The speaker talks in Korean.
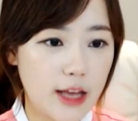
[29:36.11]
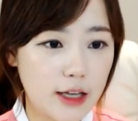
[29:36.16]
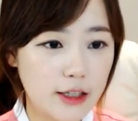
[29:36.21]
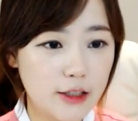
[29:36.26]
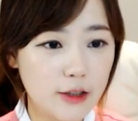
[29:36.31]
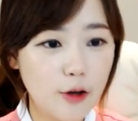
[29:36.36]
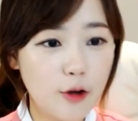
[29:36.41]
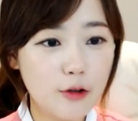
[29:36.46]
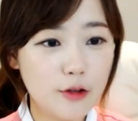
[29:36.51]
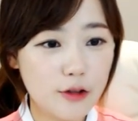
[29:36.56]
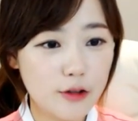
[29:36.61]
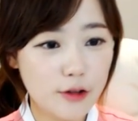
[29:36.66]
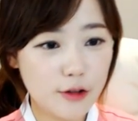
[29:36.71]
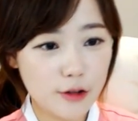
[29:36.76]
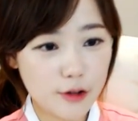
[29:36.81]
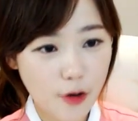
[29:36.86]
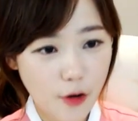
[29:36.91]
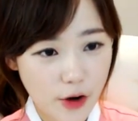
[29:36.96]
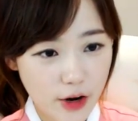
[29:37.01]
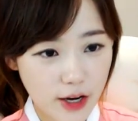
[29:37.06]
그것을
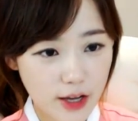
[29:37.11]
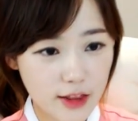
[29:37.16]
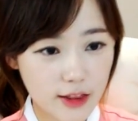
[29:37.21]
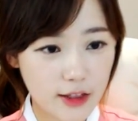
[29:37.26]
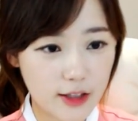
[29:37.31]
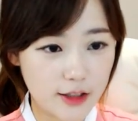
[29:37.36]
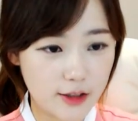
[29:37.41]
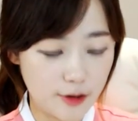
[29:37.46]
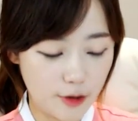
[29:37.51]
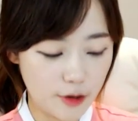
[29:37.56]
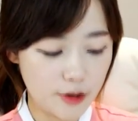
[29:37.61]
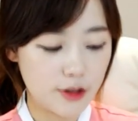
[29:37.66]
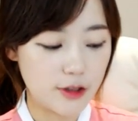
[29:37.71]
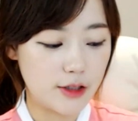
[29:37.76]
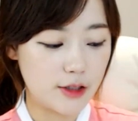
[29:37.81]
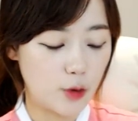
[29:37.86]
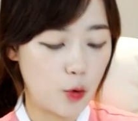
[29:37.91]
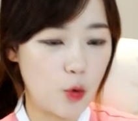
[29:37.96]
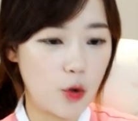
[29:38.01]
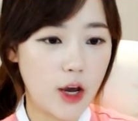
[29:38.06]
서약했, 그것을
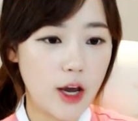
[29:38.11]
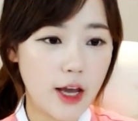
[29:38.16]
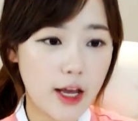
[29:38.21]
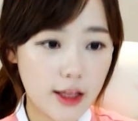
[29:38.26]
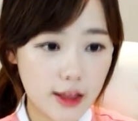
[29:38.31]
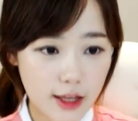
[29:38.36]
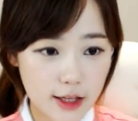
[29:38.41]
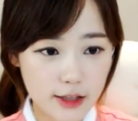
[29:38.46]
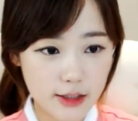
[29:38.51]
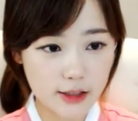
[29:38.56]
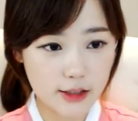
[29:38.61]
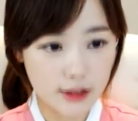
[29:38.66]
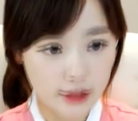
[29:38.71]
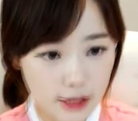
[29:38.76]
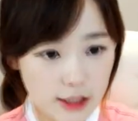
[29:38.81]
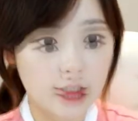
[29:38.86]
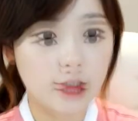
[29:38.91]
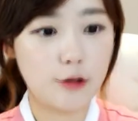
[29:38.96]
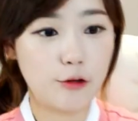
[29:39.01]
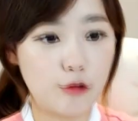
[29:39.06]
이제 오케이 했다는 그게
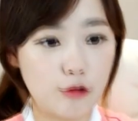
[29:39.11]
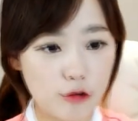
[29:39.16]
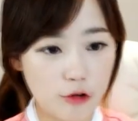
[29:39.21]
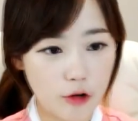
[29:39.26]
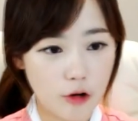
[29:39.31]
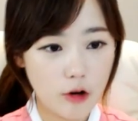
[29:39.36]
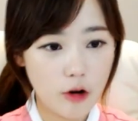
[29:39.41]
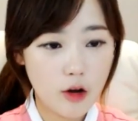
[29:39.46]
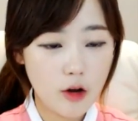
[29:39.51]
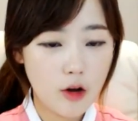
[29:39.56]
실수죠.